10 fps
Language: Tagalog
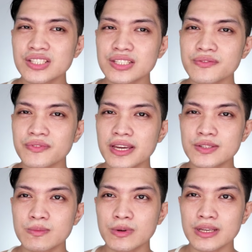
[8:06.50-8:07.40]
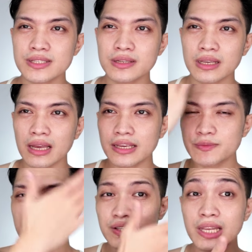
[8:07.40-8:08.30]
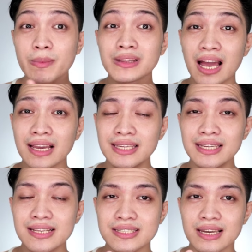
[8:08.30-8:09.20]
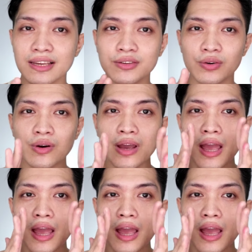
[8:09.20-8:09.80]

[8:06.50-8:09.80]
siya sa face mo is, especially kapag nahanginan siya, you know,